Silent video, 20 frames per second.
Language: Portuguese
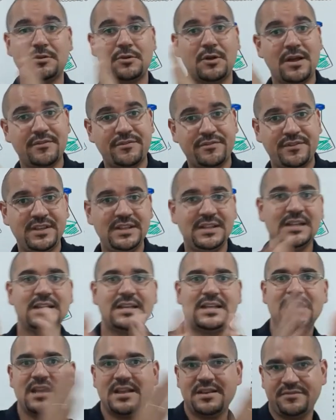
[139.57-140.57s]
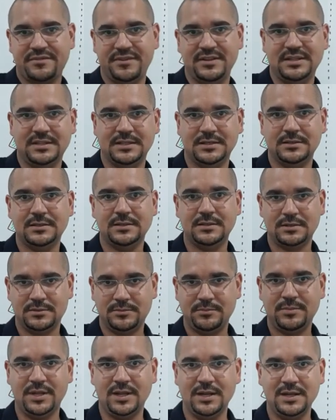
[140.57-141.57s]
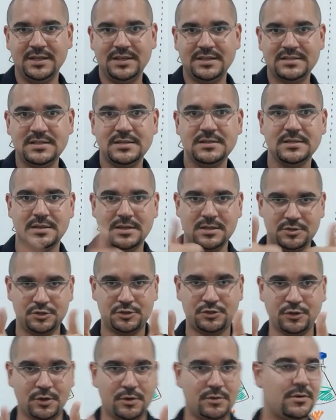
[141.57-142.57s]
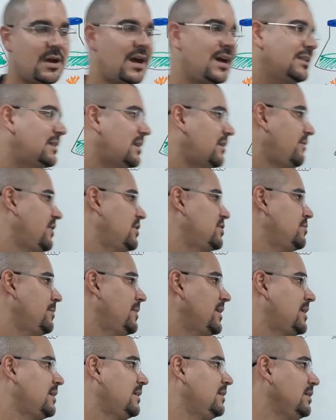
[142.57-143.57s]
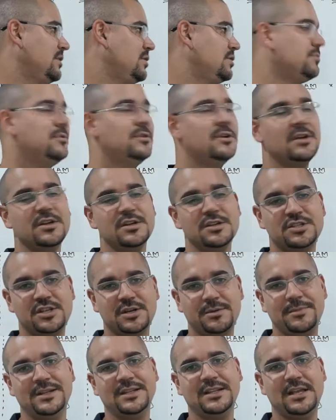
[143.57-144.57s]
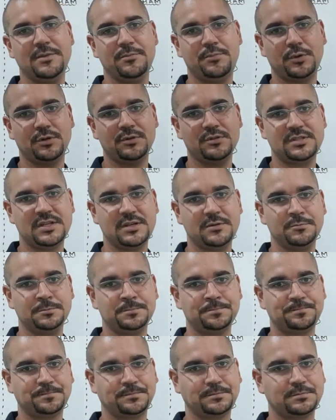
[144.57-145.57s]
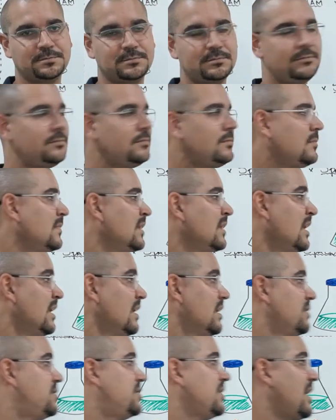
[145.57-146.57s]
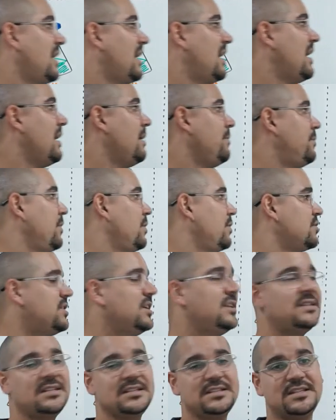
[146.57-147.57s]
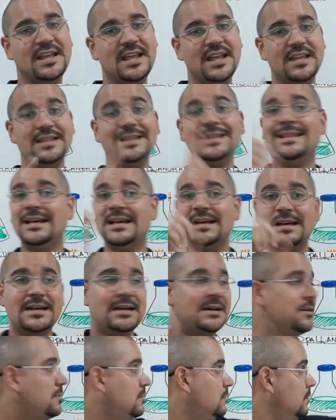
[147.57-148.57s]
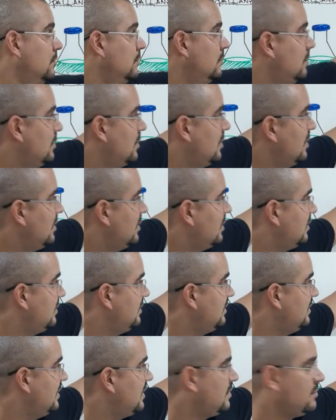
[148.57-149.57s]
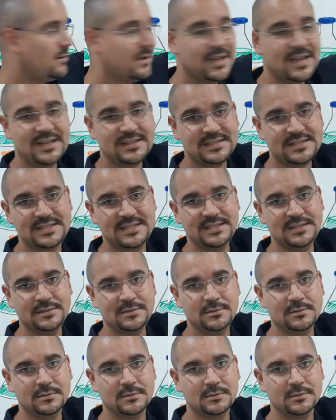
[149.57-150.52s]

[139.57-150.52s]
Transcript: Então a vida cria a vida, beleza? Show através de um mecanismo chamado de reprodução. Já a biogênese diz, Ei, não, não é assim.